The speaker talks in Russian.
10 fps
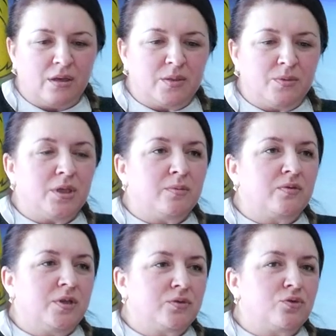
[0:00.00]
изменениями
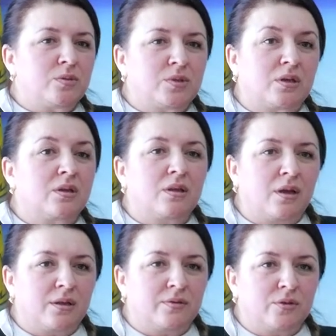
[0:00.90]
в действующем
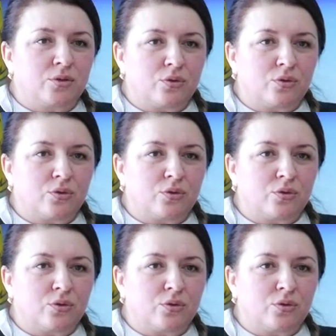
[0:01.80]
законодательстве.